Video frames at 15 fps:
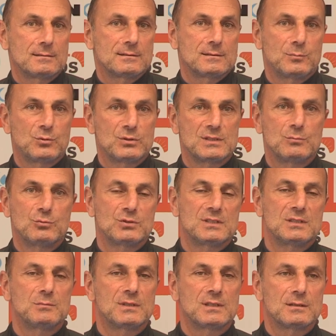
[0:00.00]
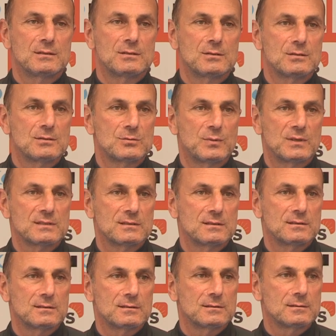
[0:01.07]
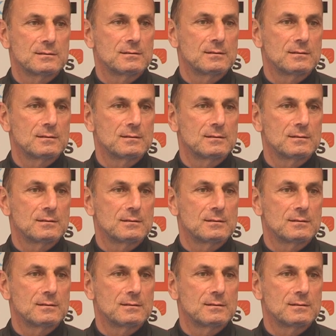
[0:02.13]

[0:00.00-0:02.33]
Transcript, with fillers: c'est possible aussi, mais je pense que